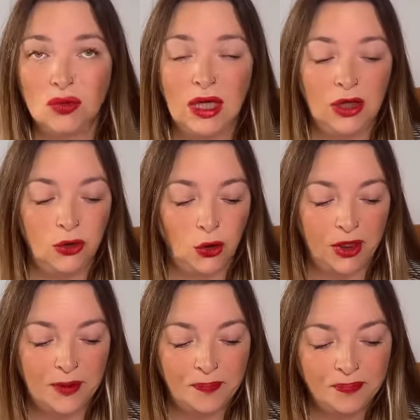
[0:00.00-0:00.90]

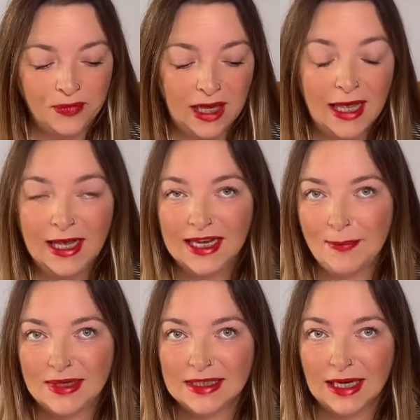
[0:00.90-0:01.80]
Entonces, ¿qué
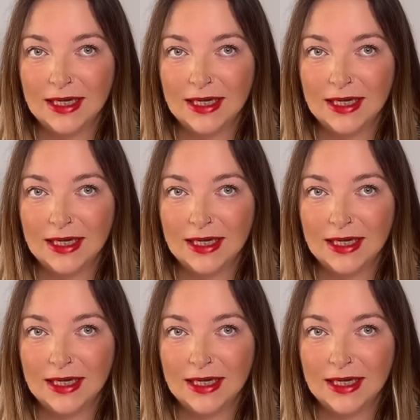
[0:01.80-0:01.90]
pasa?